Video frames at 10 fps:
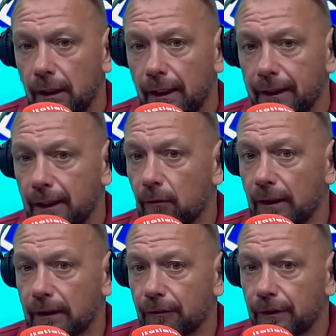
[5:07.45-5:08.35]
é, na
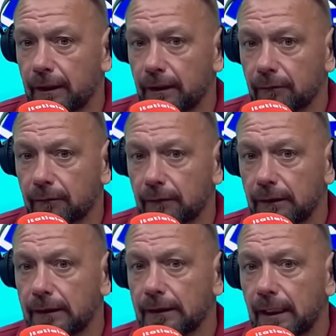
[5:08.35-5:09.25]
quarta-feira
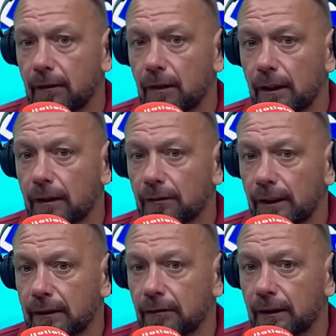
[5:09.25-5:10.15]
e saia com a
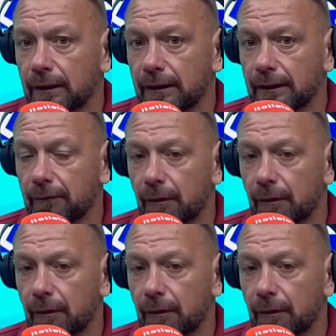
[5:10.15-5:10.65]
classificação da Argentina,